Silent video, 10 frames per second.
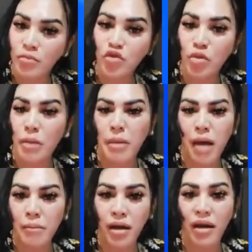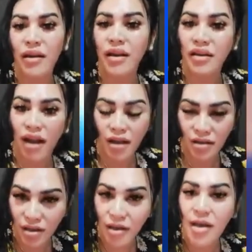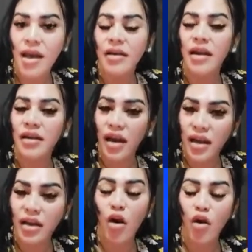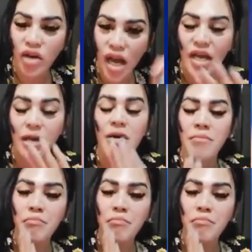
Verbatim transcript: karena muncul mama-mama. Kalian laki-laki dan kalian orang